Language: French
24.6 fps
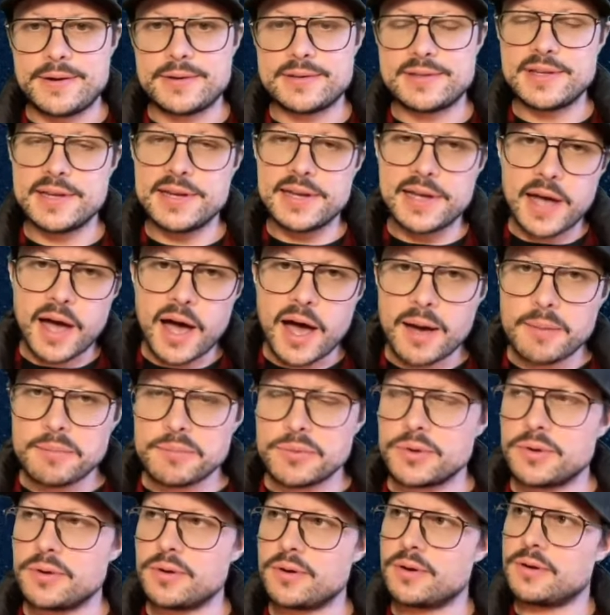
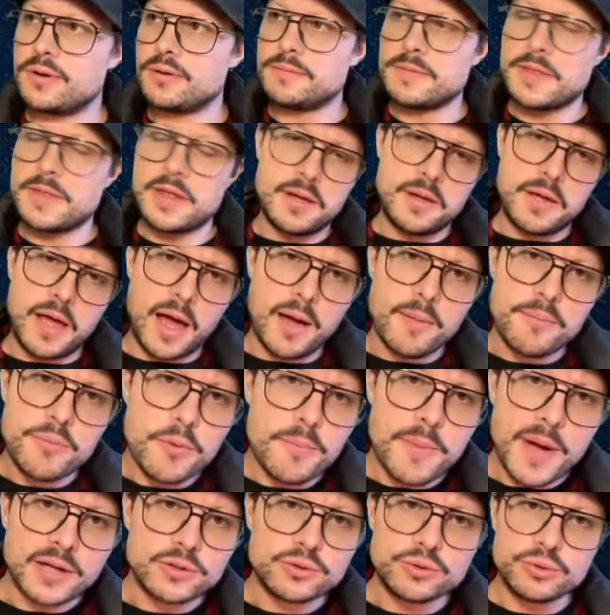Telegram, un
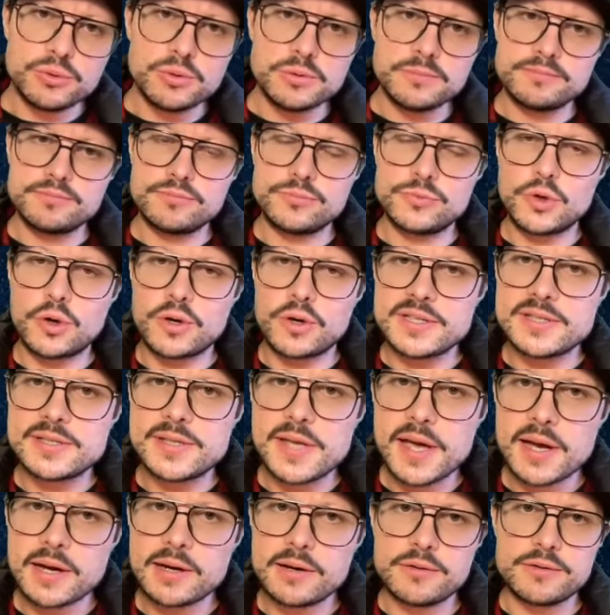peu partout dans les
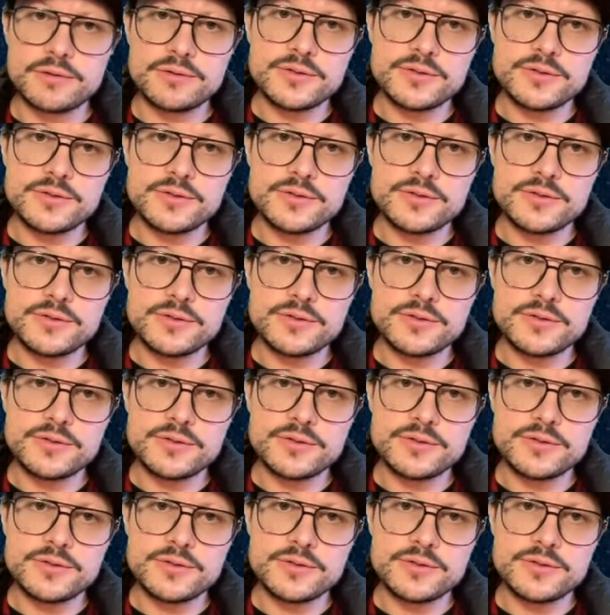cercles.